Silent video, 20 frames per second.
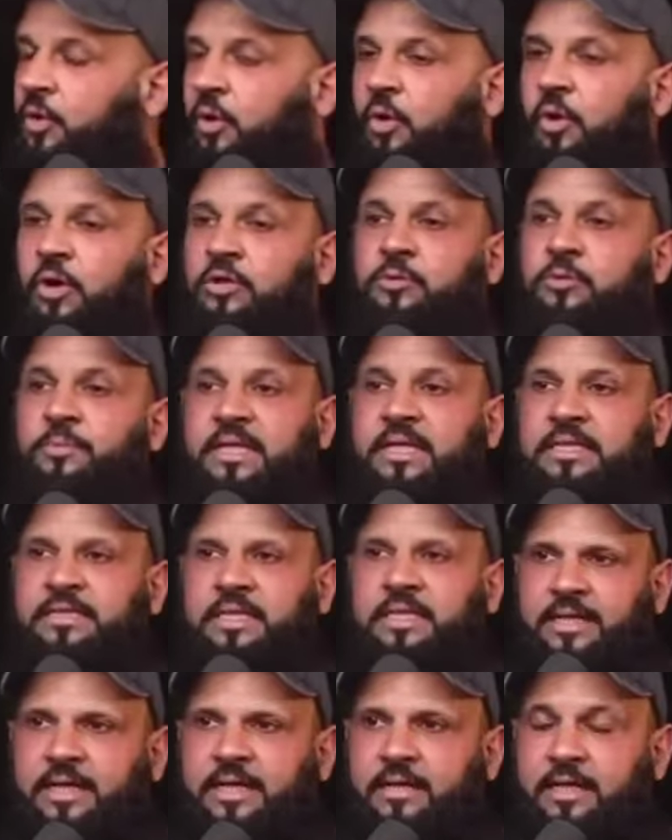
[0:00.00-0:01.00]
तो और तुम्हें
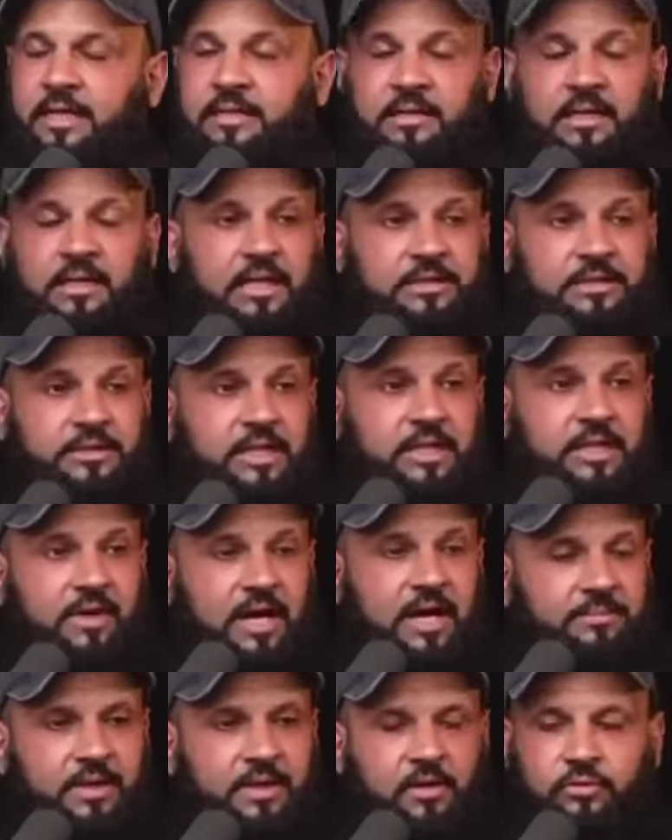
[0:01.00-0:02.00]
क्या चाहिए इतना अच्छी
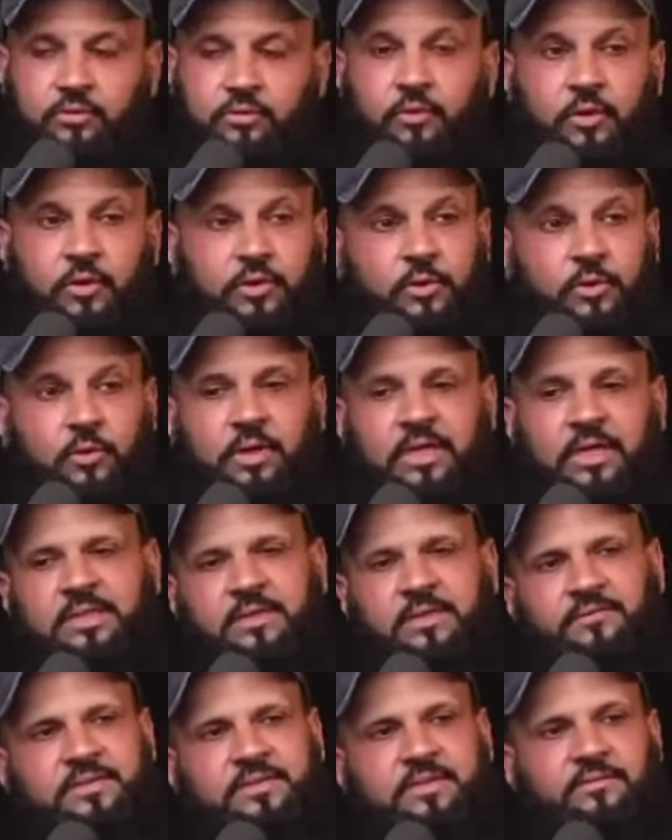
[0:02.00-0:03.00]
इन्वायरमेंट तो वो क्यों होगा
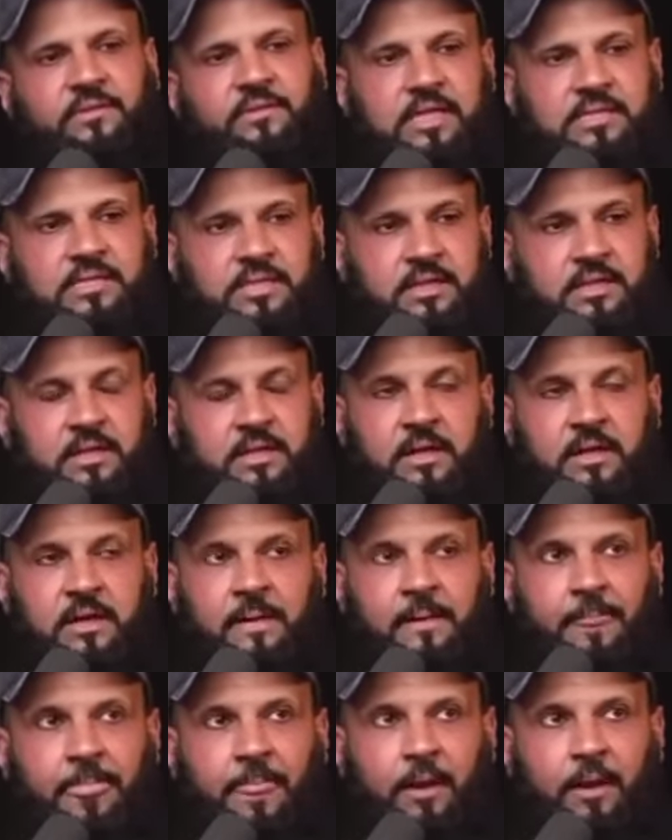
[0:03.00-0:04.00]
सिर्फ इस्तफार से
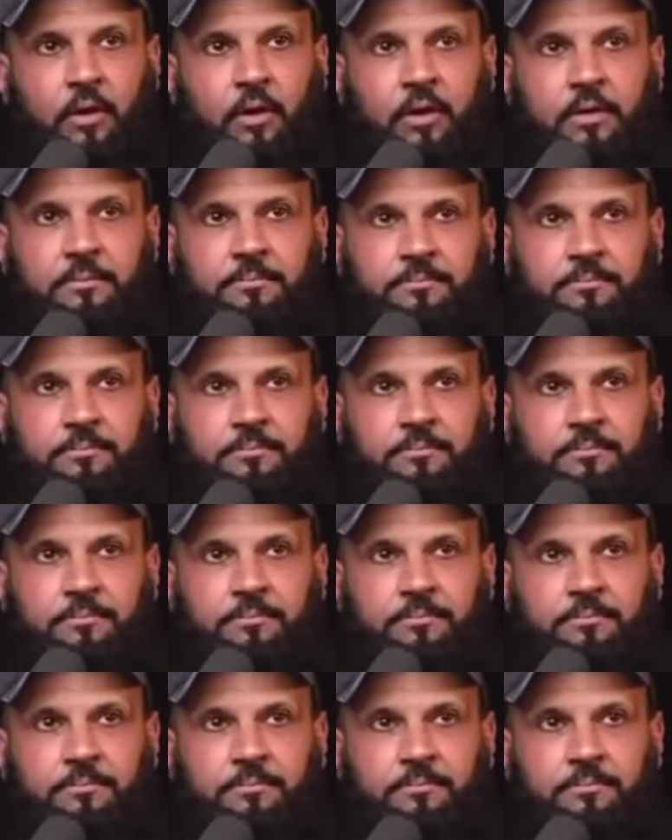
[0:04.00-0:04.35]
हम्म।